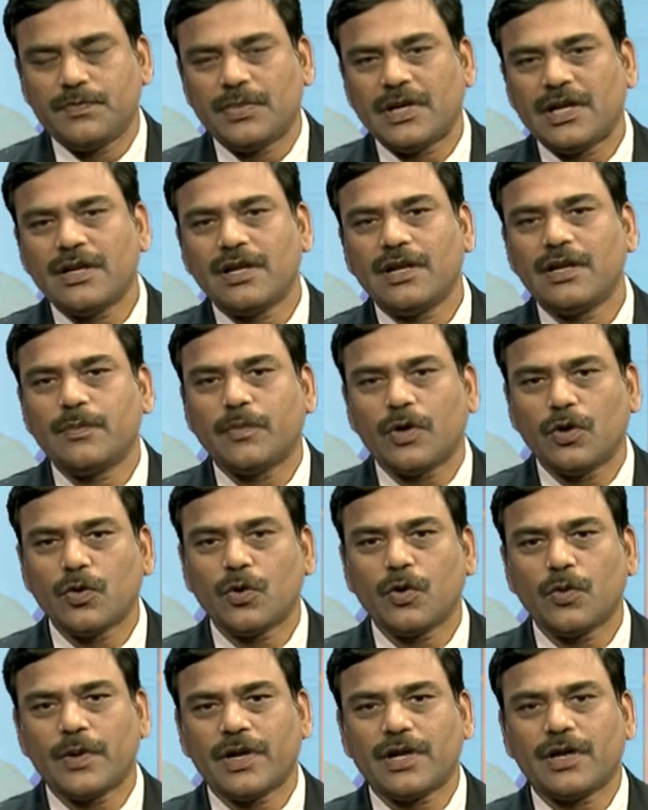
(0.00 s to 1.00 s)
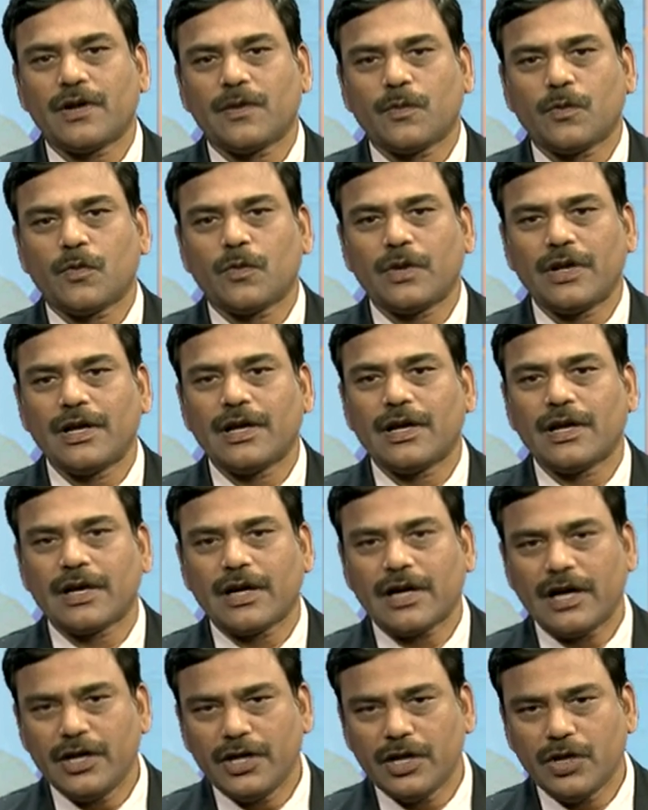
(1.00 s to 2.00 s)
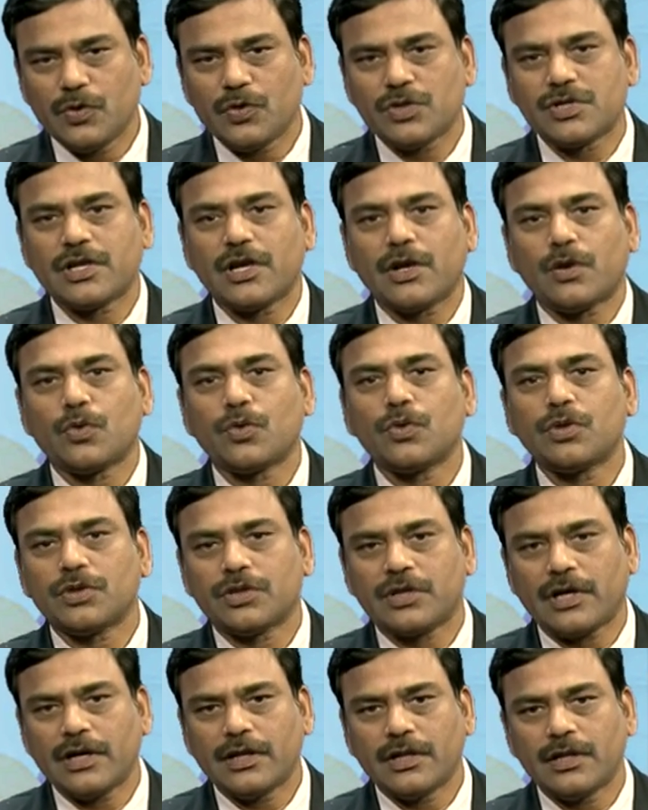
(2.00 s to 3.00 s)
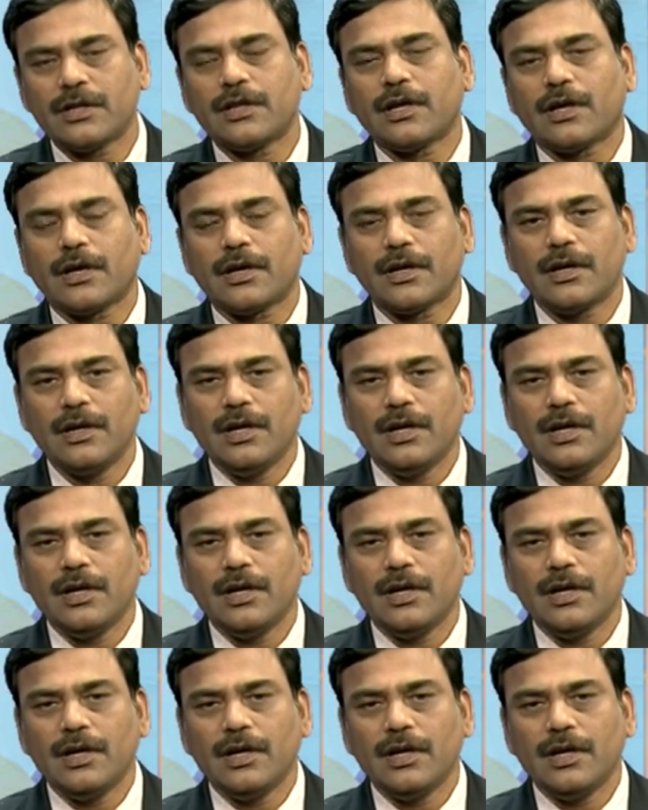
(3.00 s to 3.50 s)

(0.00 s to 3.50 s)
పిల్లల్ని పడుకోబెట్టడం ఇలాగ కంటిన్యూస్గా రోజంతా